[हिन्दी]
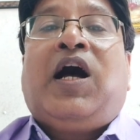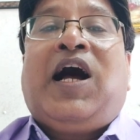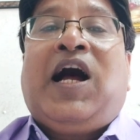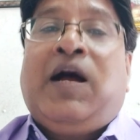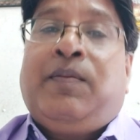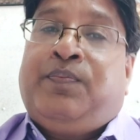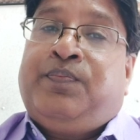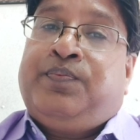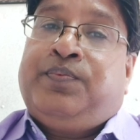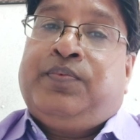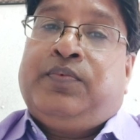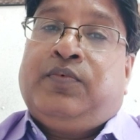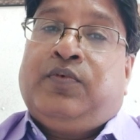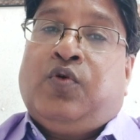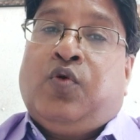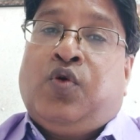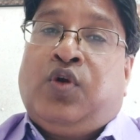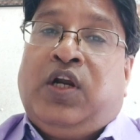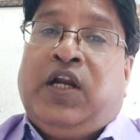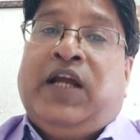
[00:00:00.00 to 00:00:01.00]
आप
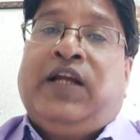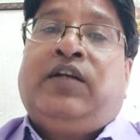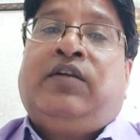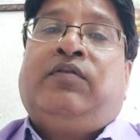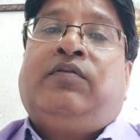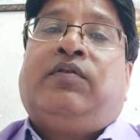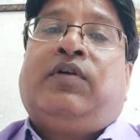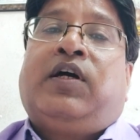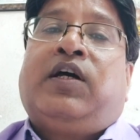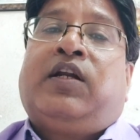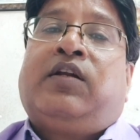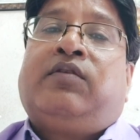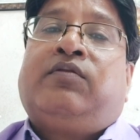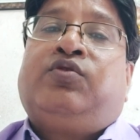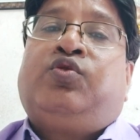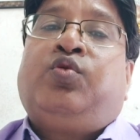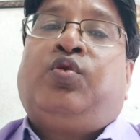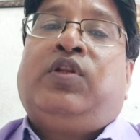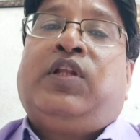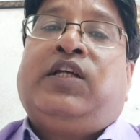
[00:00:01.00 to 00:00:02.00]
ऑनलाइन अगर
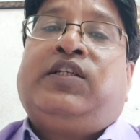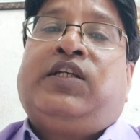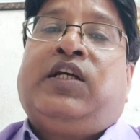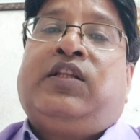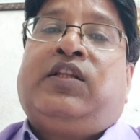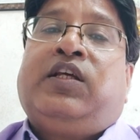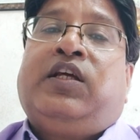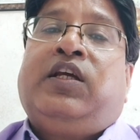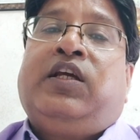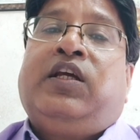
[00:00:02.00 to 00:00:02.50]
जुड़ना चाहते